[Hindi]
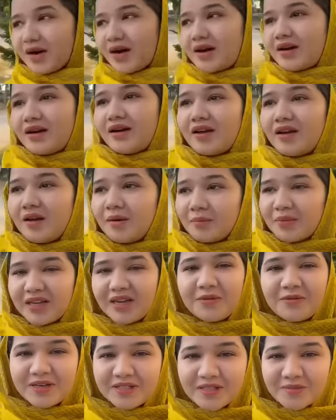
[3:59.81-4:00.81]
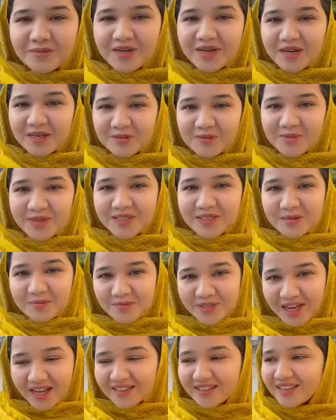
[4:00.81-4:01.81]
बार मतलब वैसे मेरे हस्बैंड जब
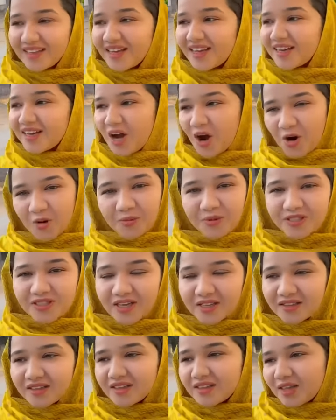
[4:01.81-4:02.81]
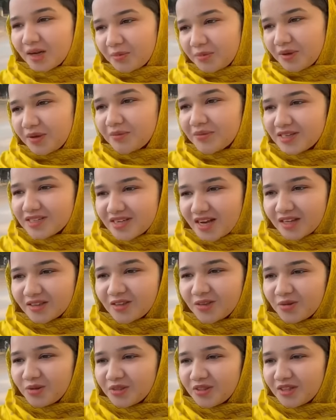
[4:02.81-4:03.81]
जाते हैं गाँव भी जाते हैं तब भी मैं
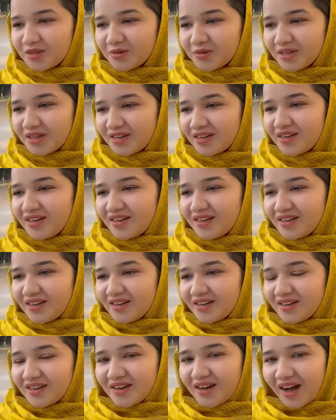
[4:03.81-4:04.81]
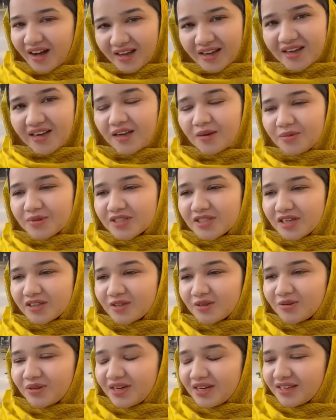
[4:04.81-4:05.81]
जाती हूँ इधर उधर अकेली भी
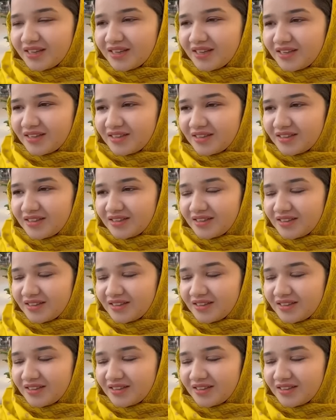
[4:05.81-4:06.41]
जाती हूँ लेकिन